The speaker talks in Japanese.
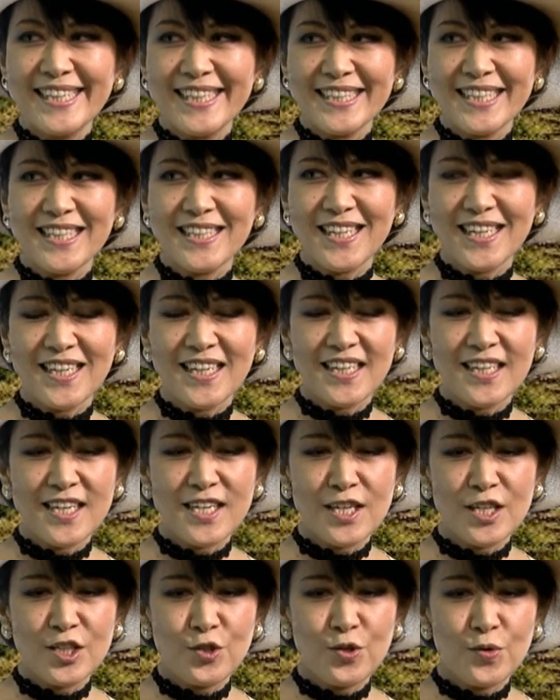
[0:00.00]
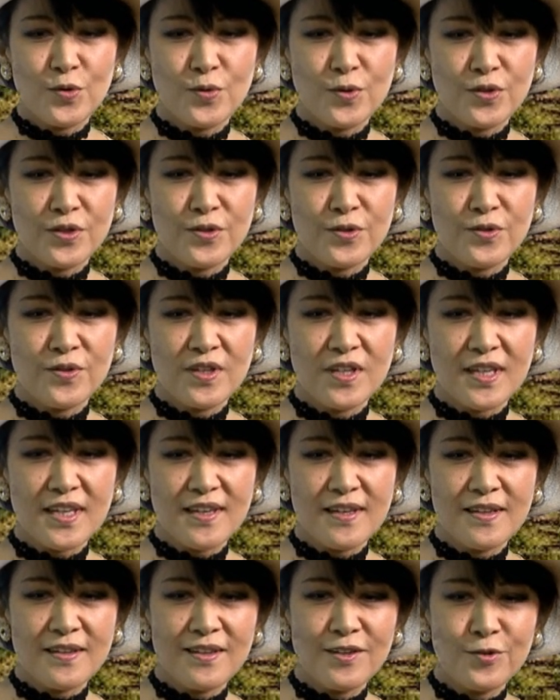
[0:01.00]
ただあのいろんな
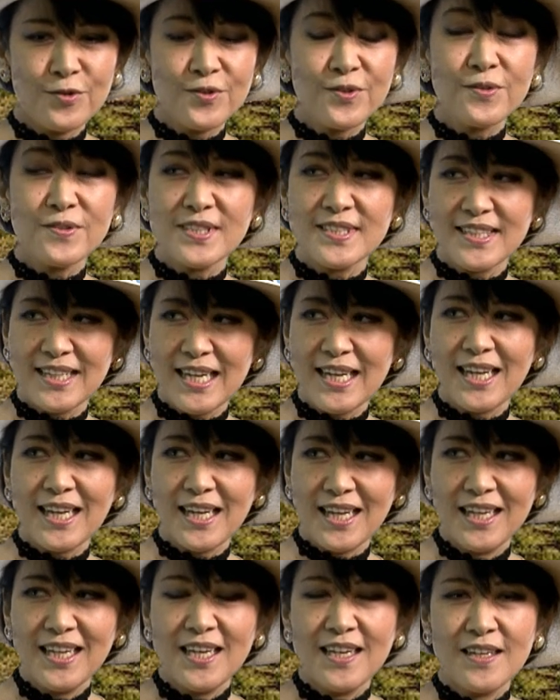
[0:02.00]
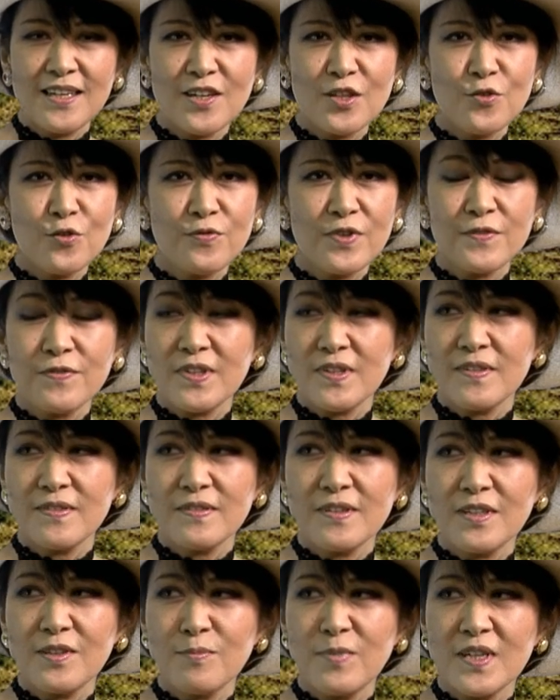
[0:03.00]
経験を通して、フィフテ
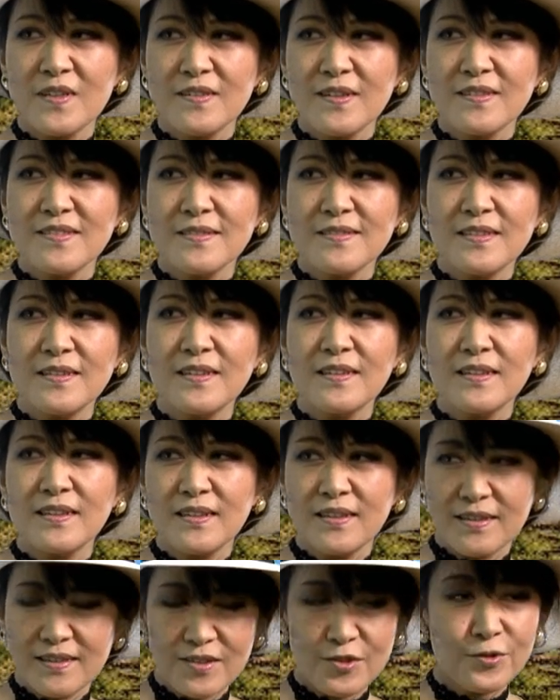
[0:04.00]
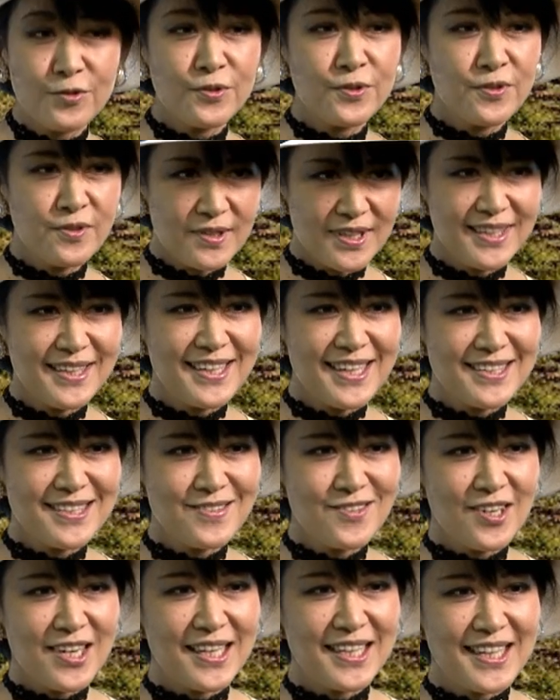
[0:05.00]
53 by the Sea という
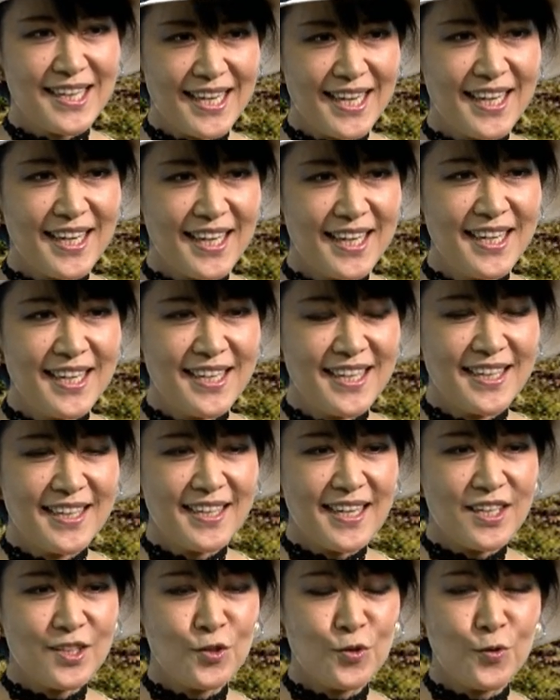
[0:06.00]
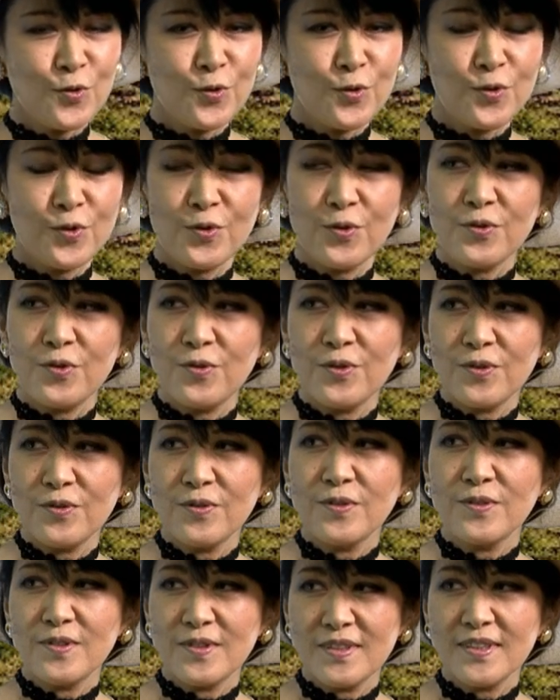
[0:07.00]
レストランで、ねうん、あの
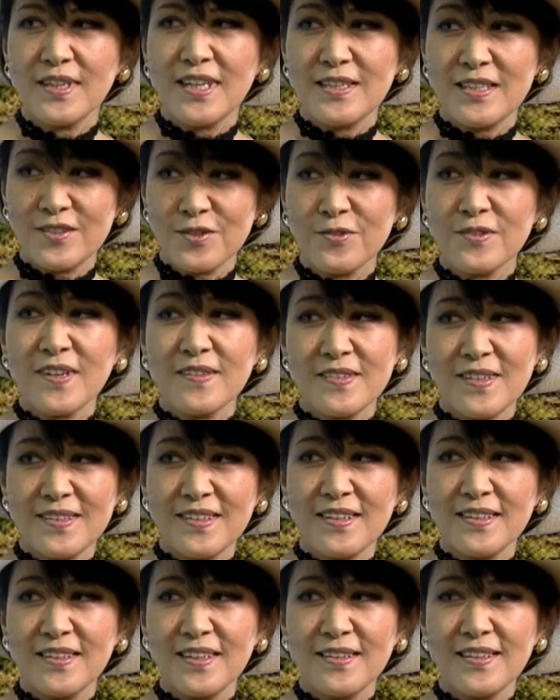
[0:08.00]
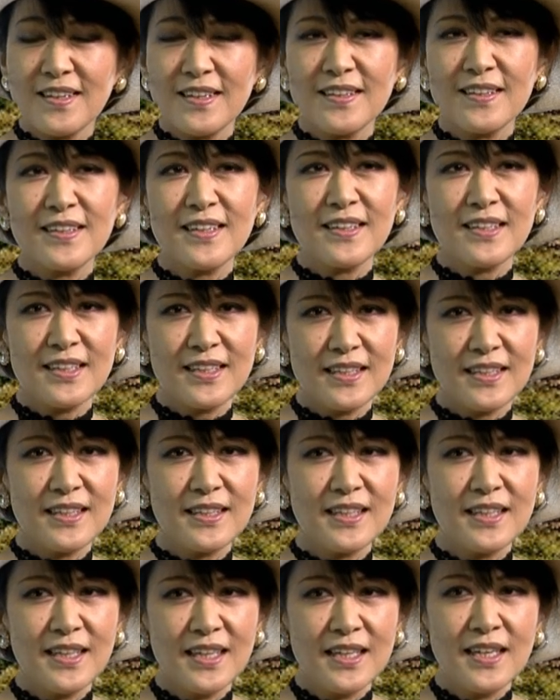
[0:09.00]
演奏させていただいたり、
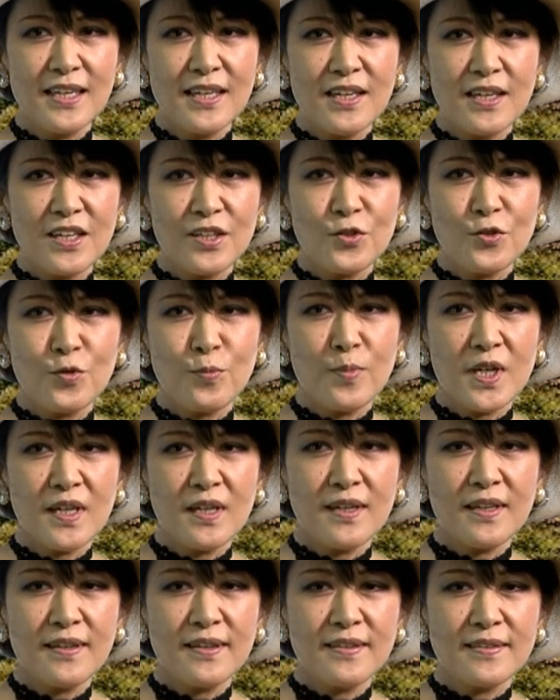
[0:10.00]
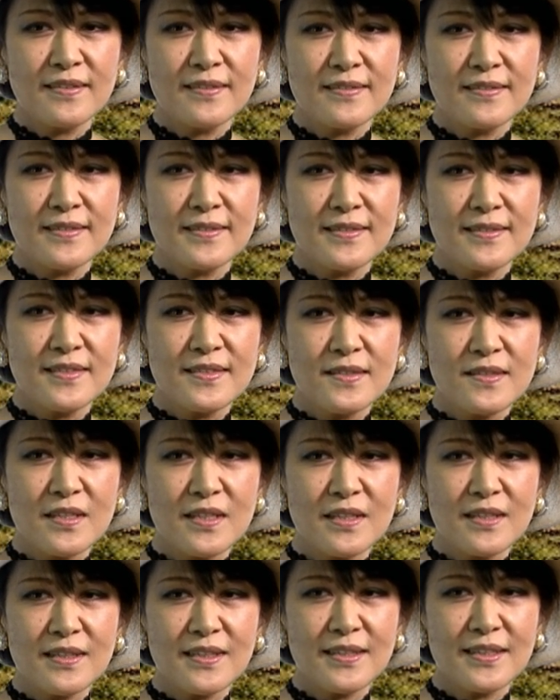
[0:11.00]
はい、あとまあつ
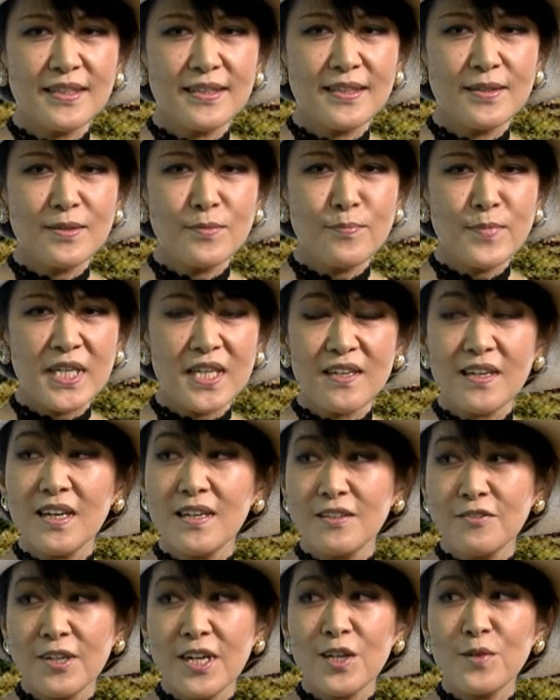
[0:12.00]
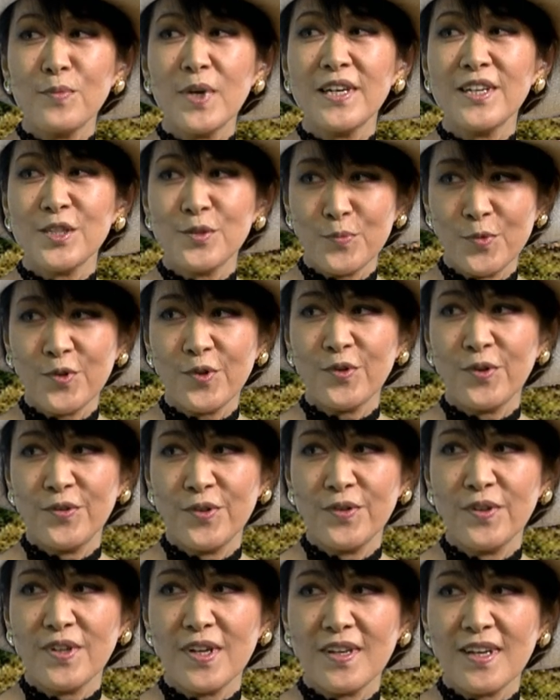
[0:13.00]
い3日ぐらい前にも、
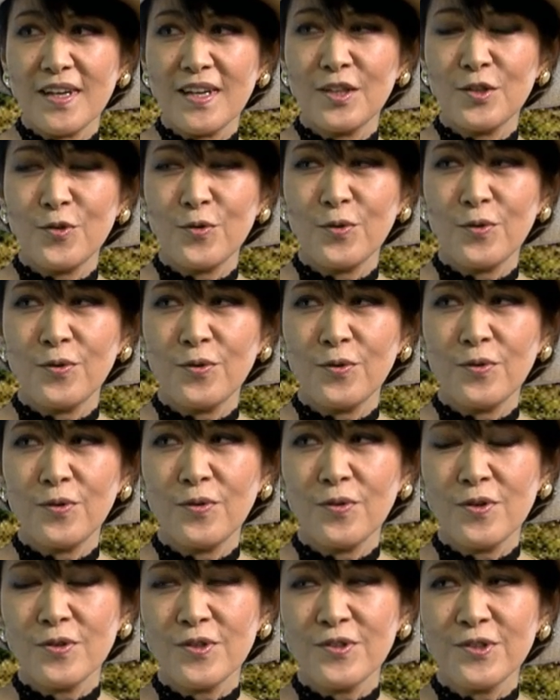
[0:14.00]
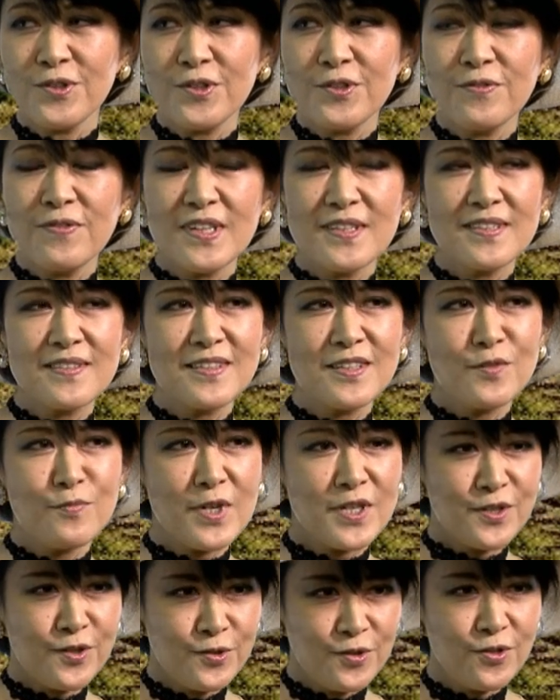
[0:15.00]
はい、あの
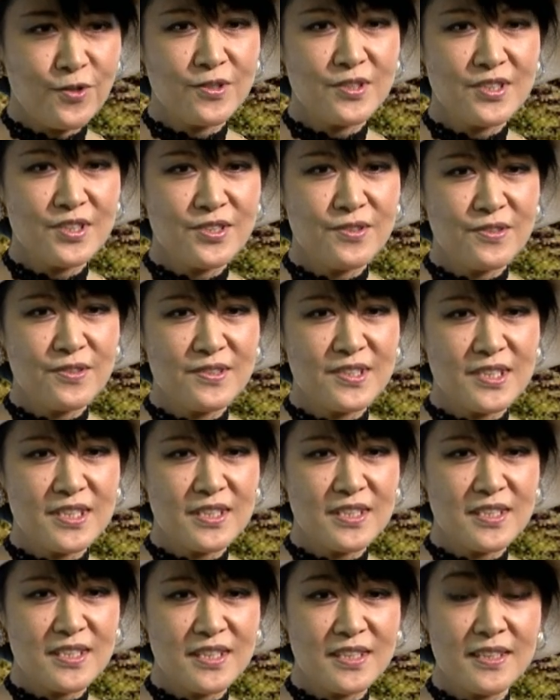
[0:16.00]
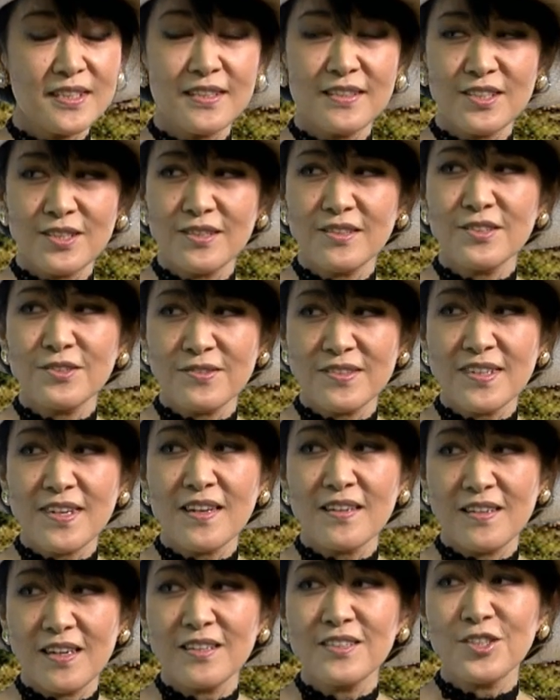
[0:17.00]
ホノルルフェスティバルの州知事主
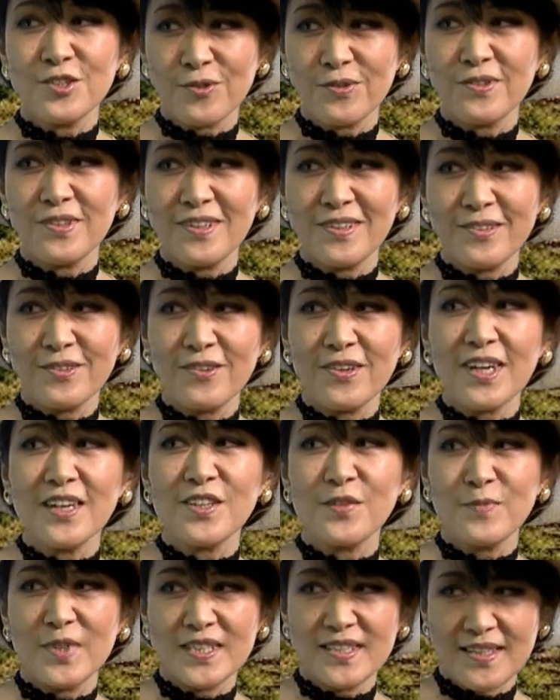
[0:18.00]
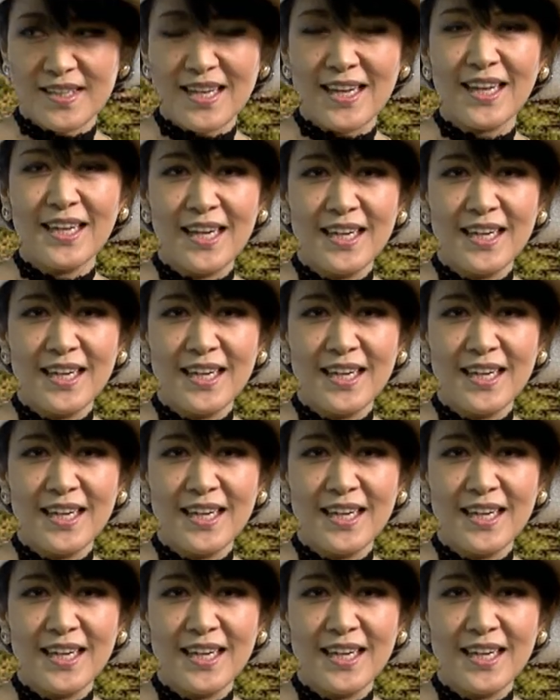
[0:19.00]
催ランチョンっていうのがありまして、